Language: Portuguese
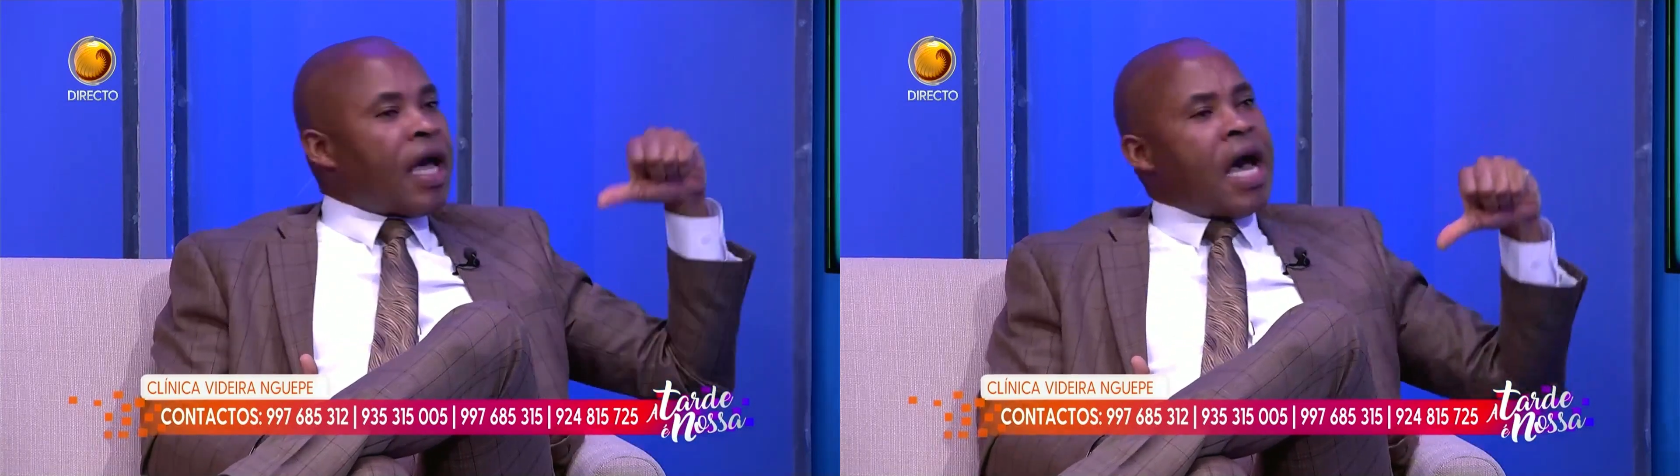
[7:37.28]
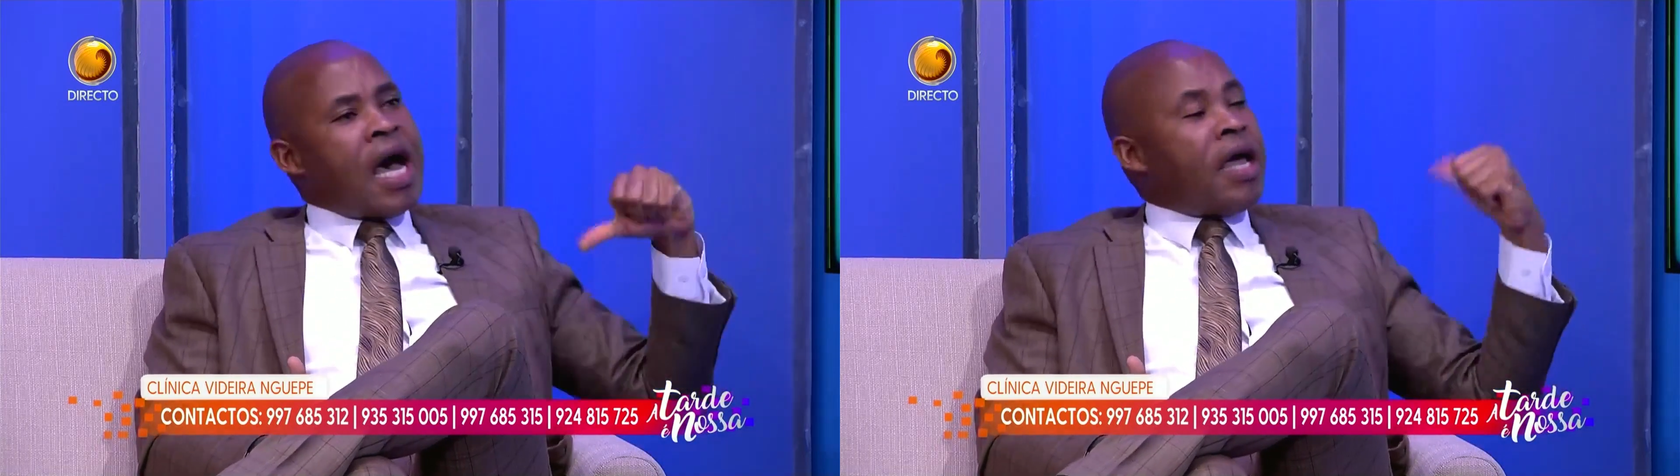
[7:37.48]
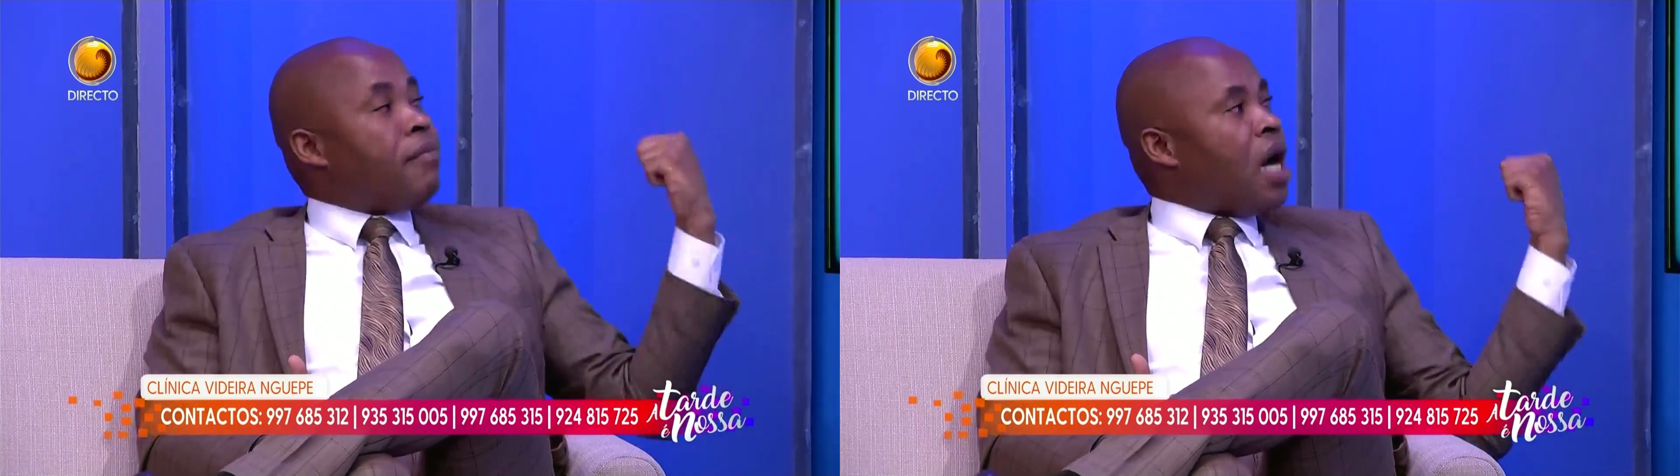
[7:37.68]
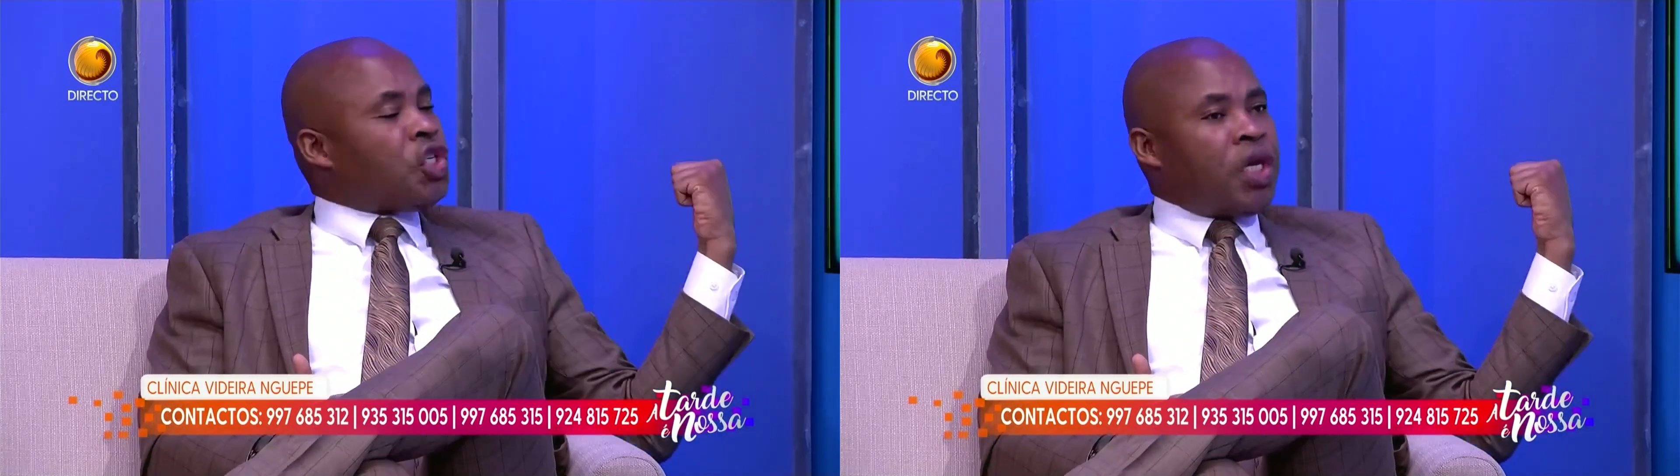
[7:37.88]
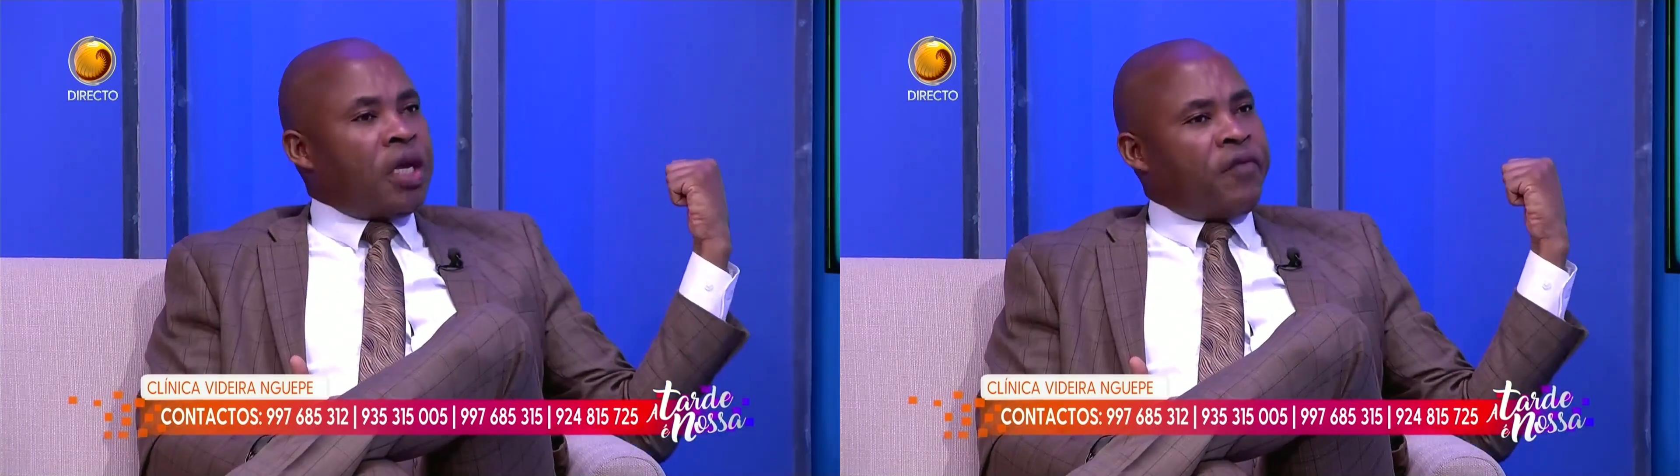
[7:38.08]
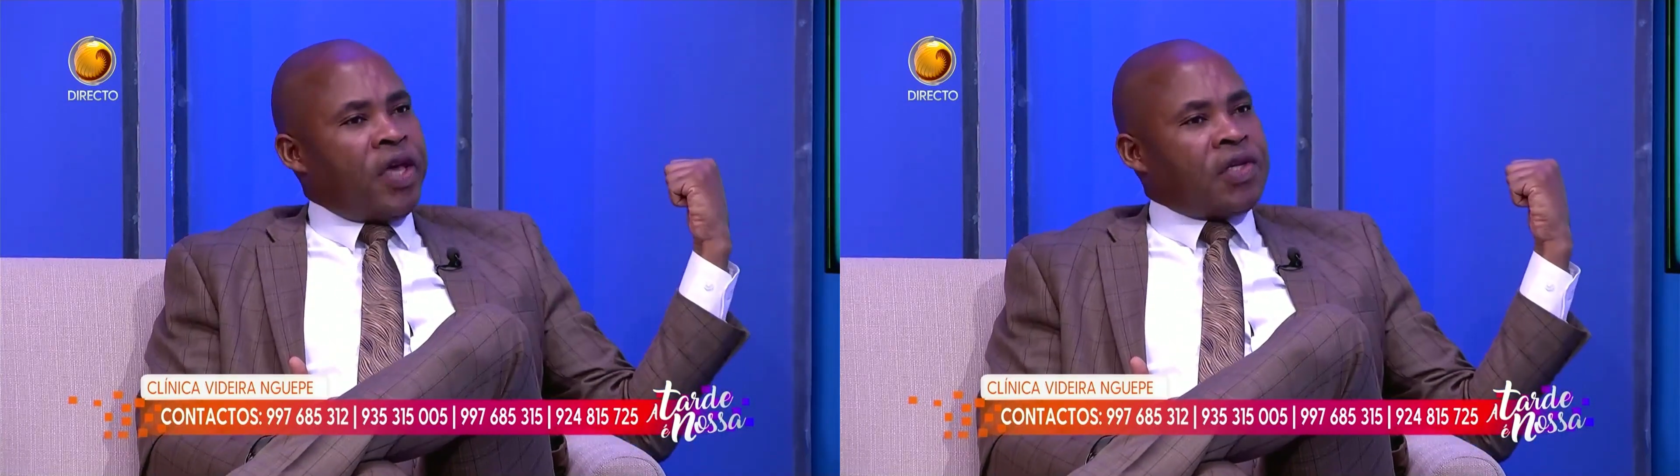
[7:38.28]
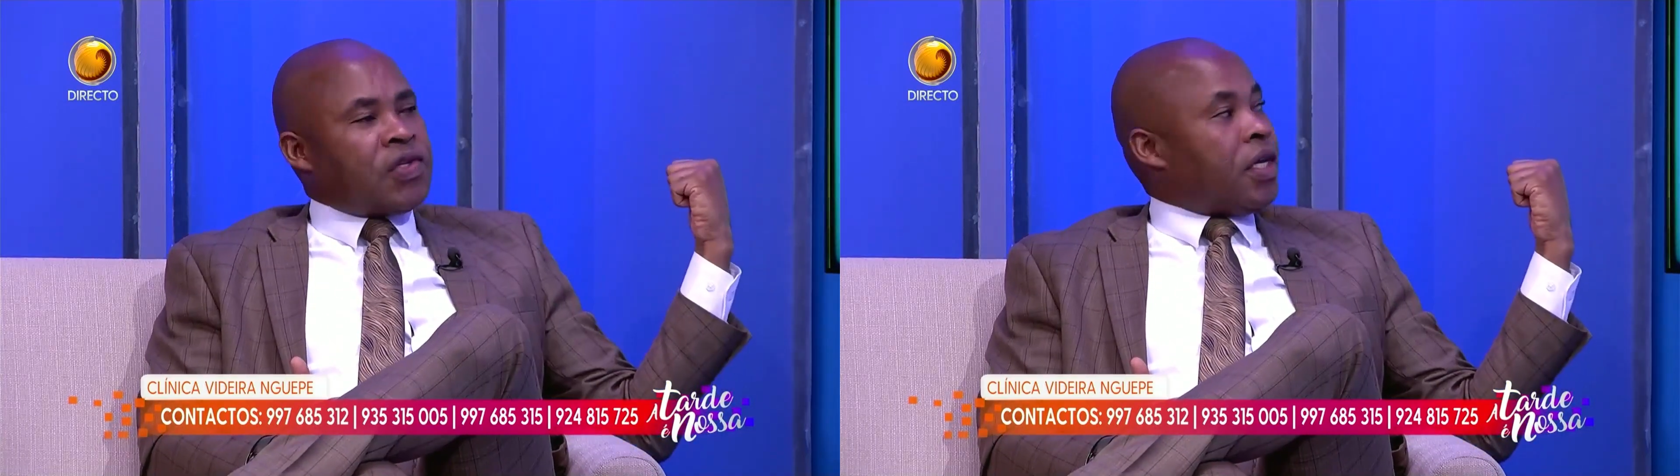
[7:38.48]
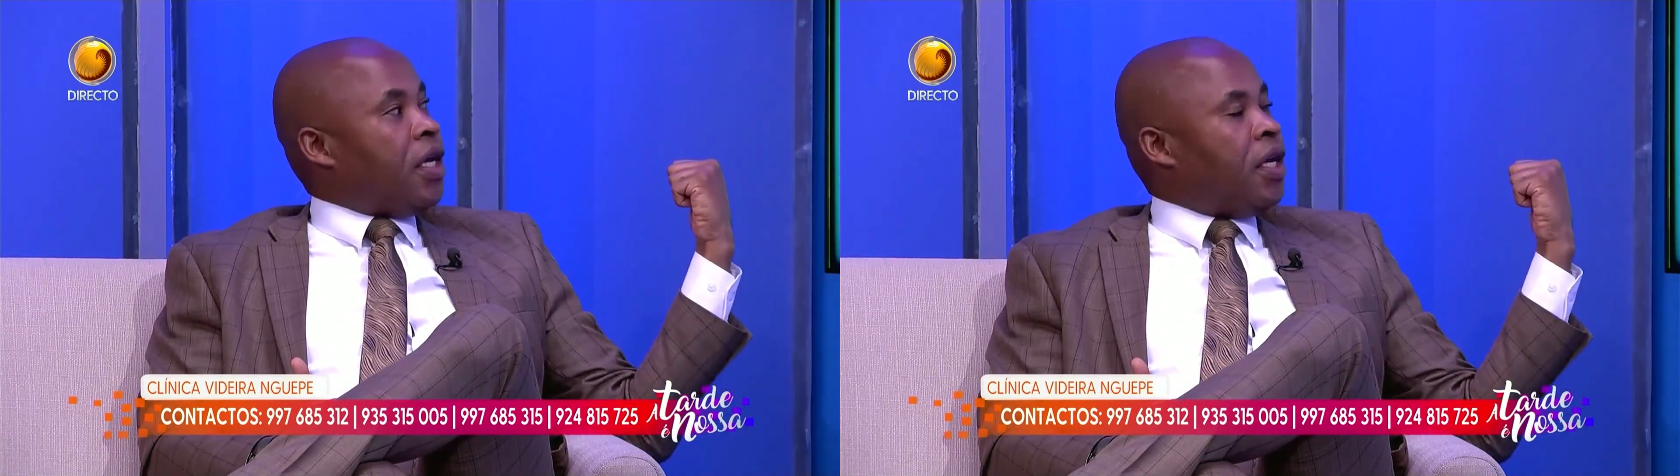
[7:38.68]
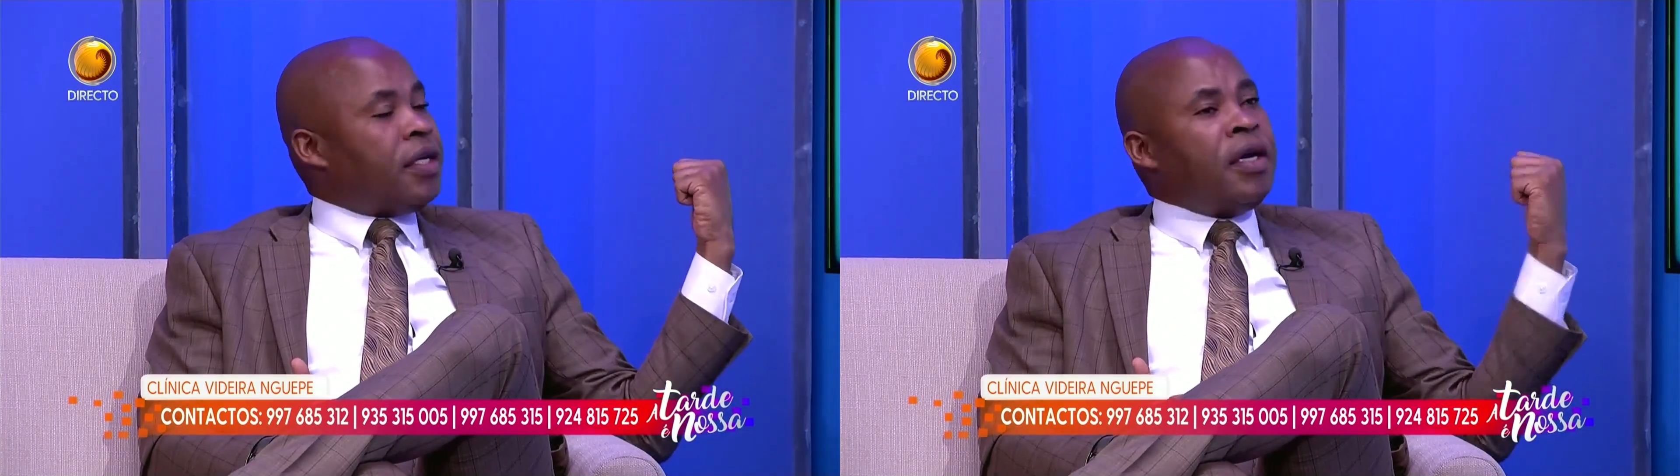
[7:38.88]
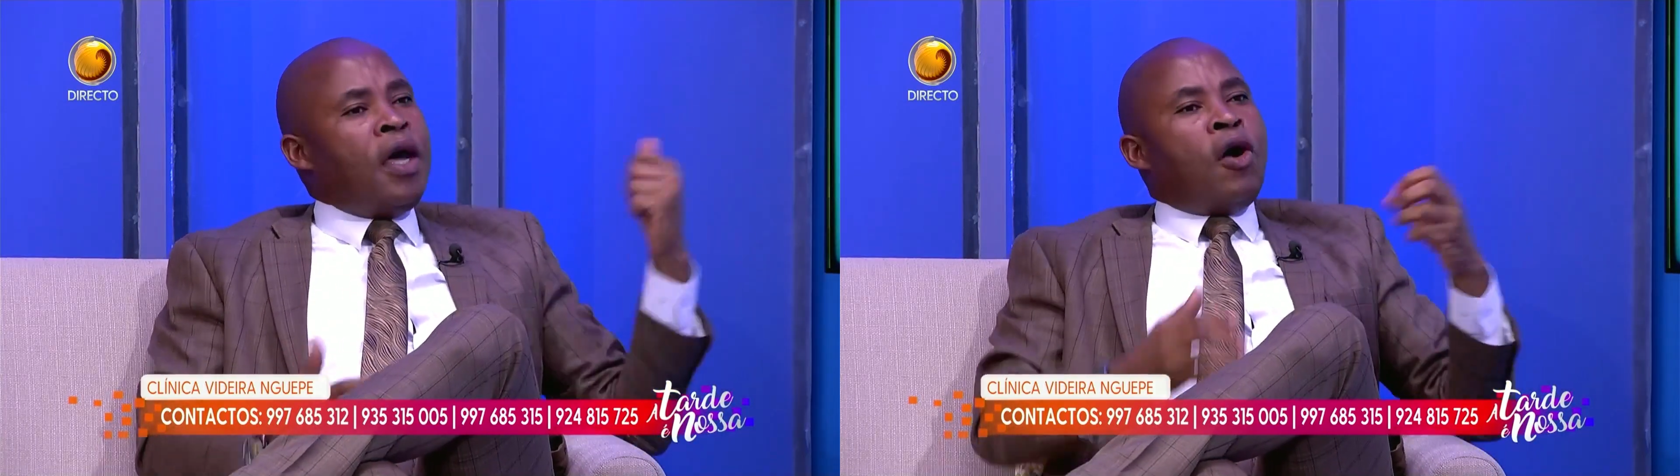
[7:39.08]
a imagem que vem a
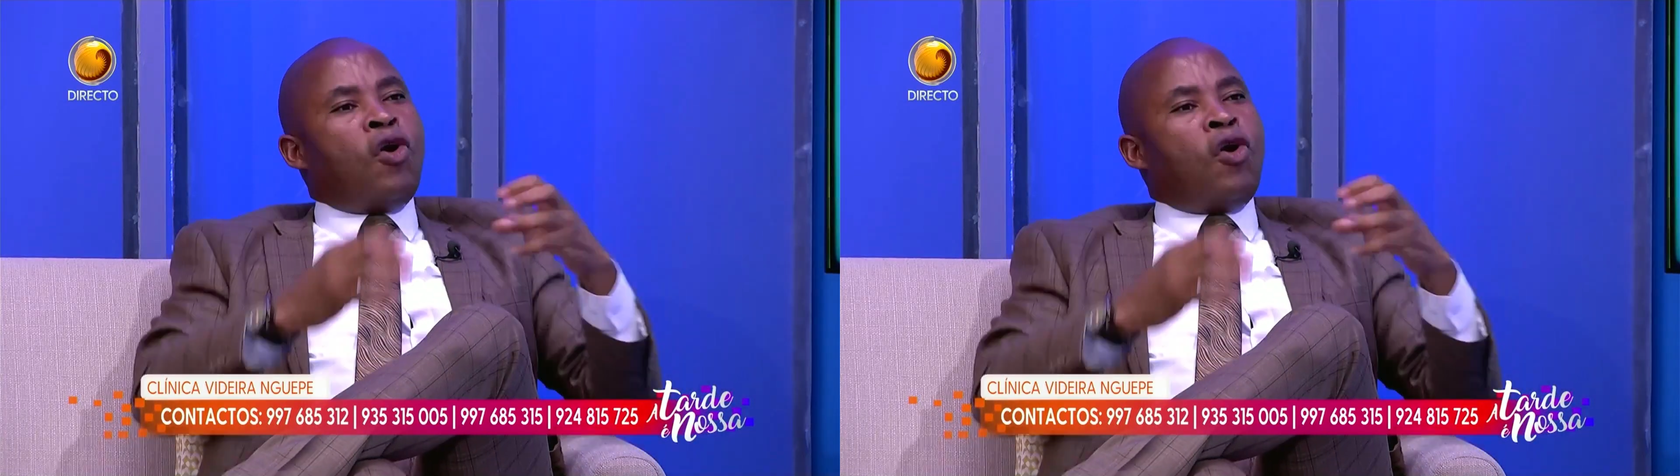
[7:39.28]
seguir,